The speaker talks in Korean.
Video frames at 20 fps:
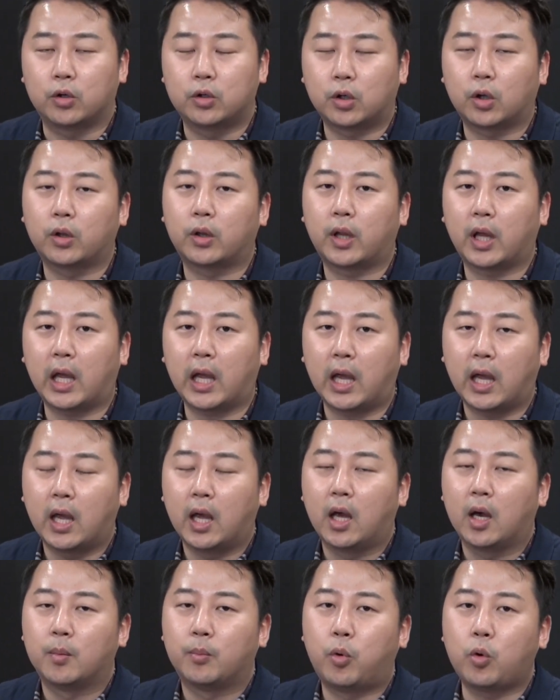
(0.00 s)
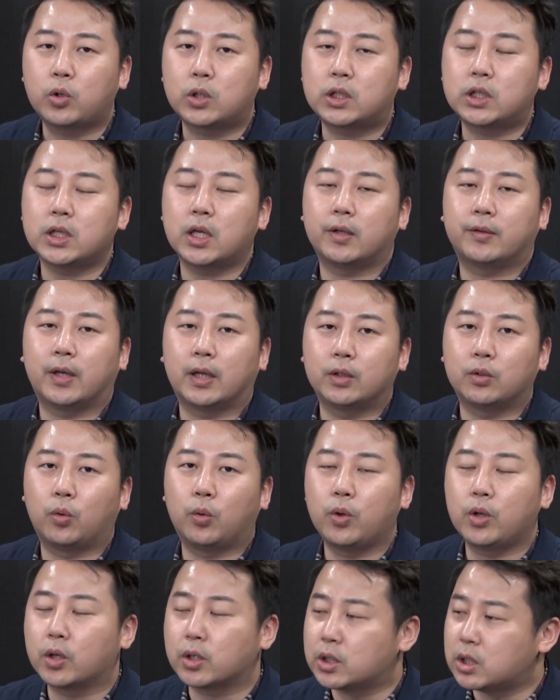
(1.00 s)
그런데 복지 예산은
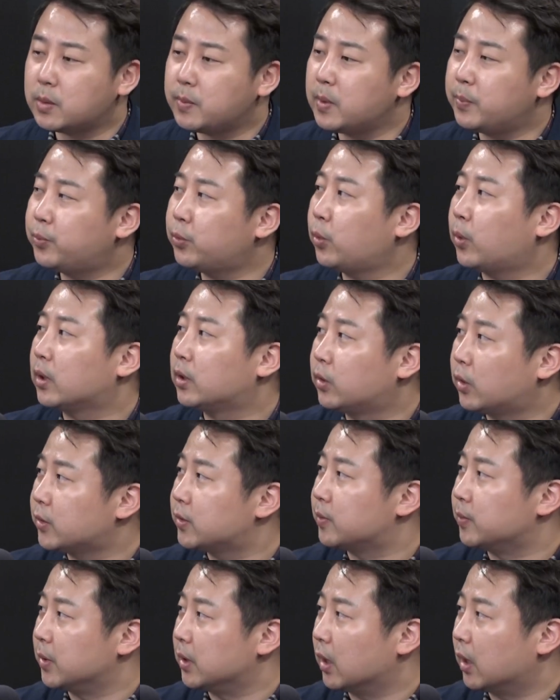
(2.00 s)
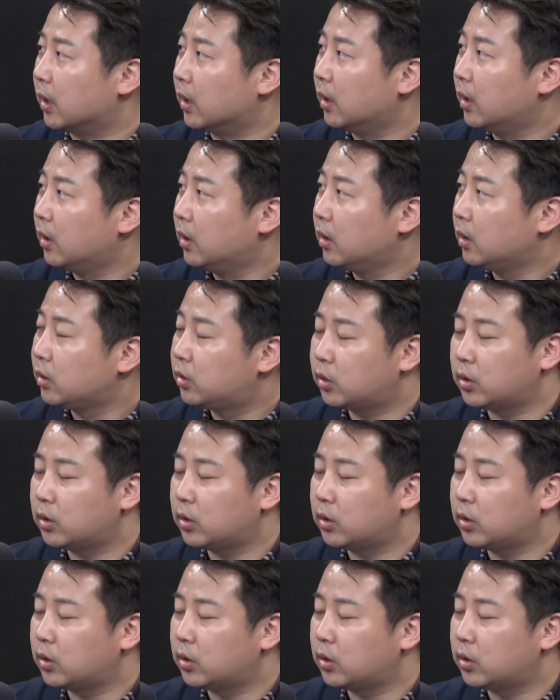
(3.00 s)
오히려 11%가 늘었습니다. 네.